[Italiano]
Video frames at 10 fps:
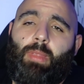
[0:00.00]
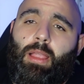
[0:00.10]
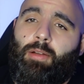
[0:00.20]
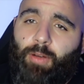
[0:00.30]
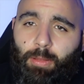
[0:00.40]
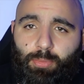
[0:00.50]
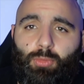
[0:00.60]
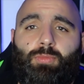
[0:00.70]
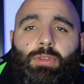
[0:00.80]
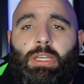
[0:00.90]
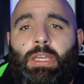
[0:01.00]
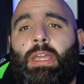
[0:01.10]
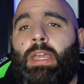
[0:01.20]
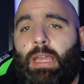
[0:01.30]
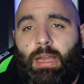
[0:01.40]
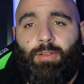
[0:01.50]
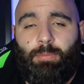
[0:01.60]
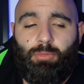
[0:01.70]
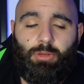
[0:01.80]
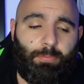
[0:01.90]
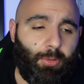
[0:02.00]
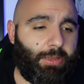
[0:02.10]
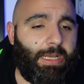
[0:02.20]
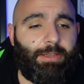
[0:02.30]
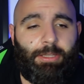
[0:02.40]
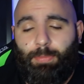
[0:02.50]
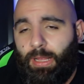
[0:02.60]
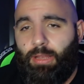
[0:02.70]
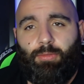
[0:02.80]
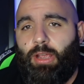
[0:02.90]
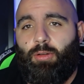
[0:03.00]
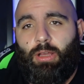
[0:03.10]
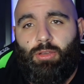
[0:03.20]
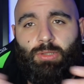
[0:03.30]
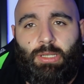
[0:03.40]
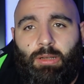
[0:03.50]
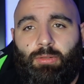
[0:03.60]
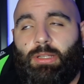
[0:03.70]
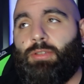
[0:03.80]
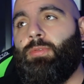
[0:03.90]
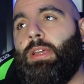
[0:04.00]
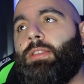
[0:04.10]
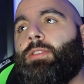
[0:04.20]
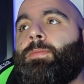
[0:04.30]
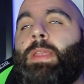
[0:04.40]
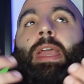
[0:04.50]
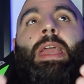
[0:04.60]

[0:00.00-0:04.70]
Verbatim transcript: a fare punti, a fare punti importanti perché non è ancora chiusa la lotta a scudetto.